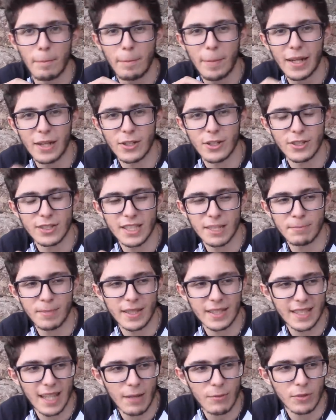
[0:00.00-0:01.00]
Pero nos
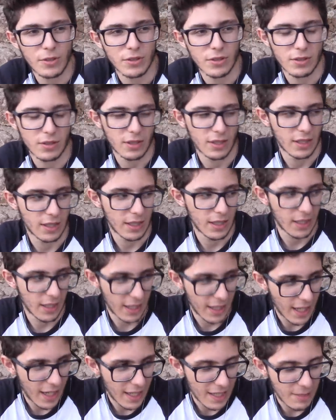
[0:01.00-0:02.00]
despertamos, eh,
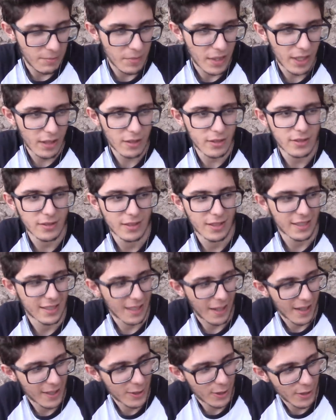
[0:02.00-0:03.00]
era invierno,
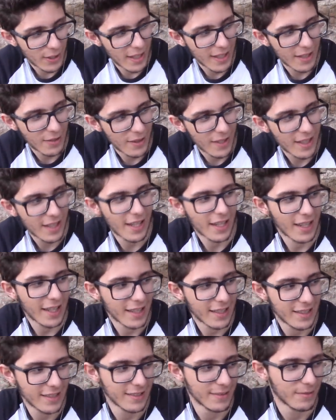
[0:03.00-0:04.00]
estaba toda nevada la
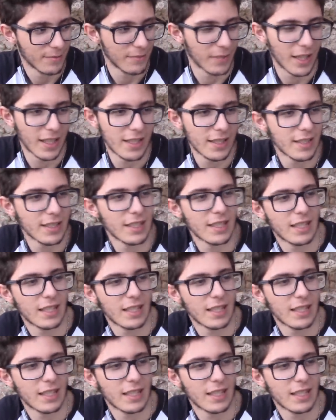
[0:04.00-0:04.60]
calle, ¿vale?